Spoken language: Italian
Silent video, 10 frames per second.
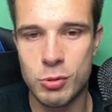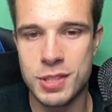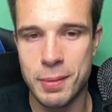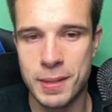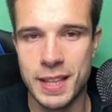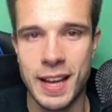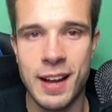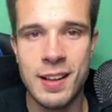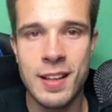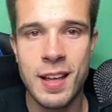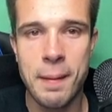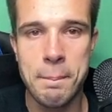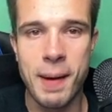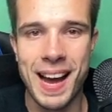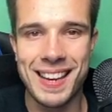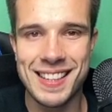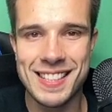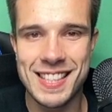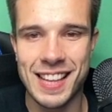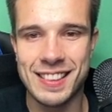questa è la mia idea,
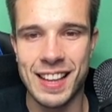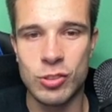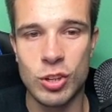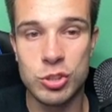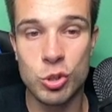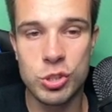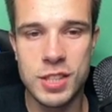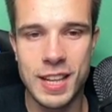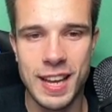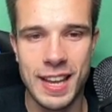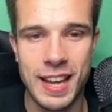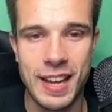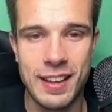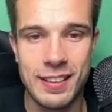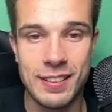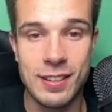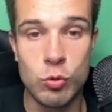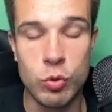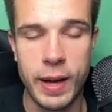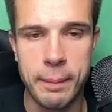Binance sta andando a sostenere eh,
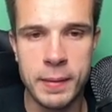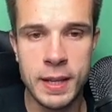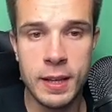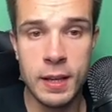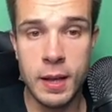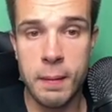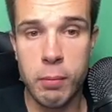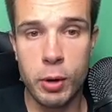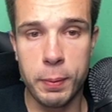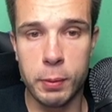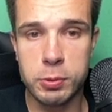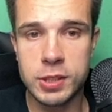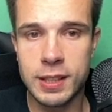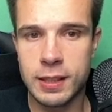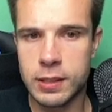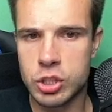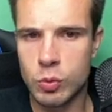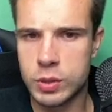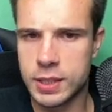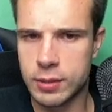Luna. Poi proposta
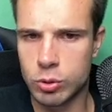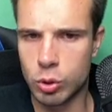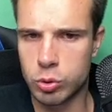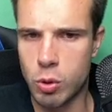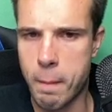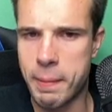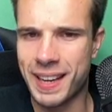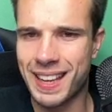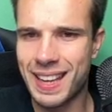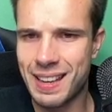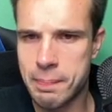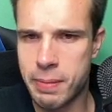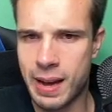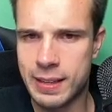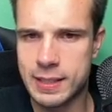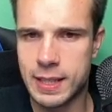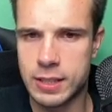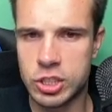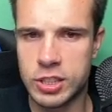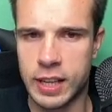3568, perché Binance l'ha
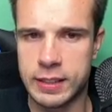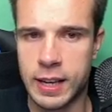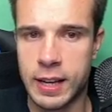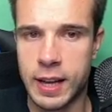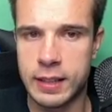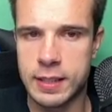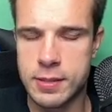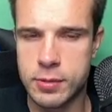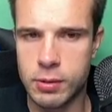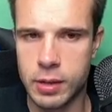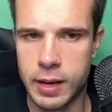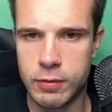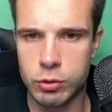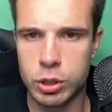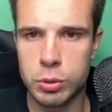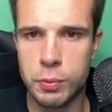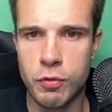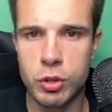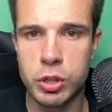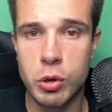citata? Attenzione, l'ho detto più
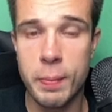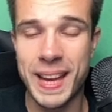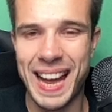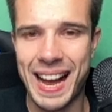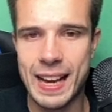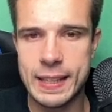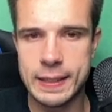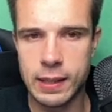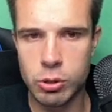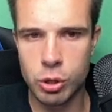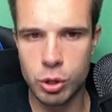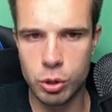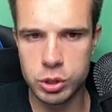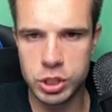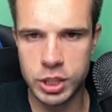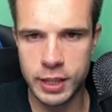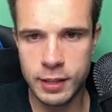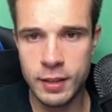volte come all'interno del codice,